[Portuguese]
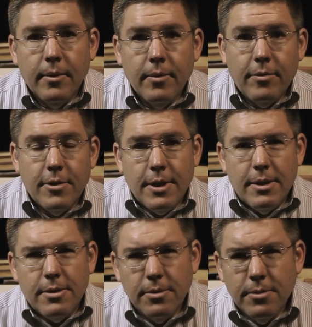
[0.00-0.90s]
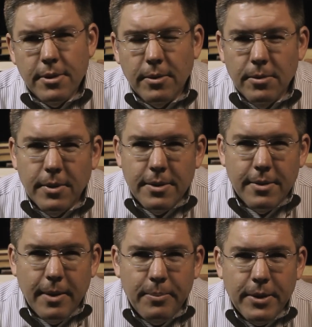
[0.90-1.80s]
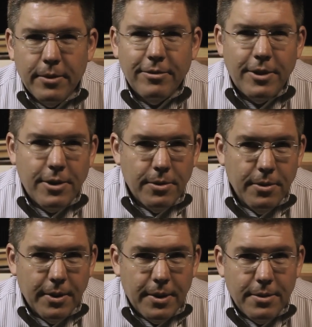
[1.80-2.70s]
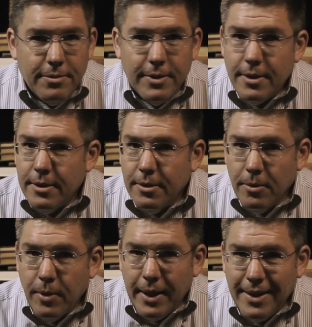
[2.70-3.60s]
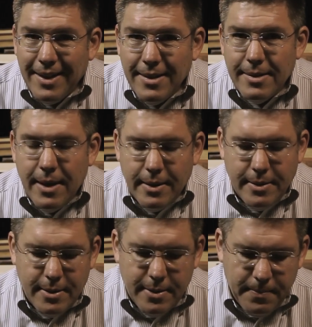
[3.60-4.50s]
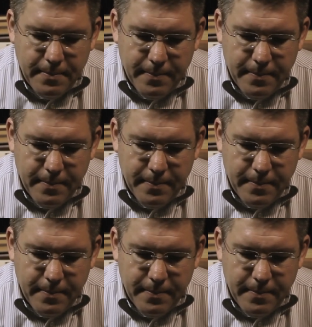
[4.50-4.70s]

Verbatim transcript: O Evangelho segundo São Lucas, o capítulo 22, o versículo 47.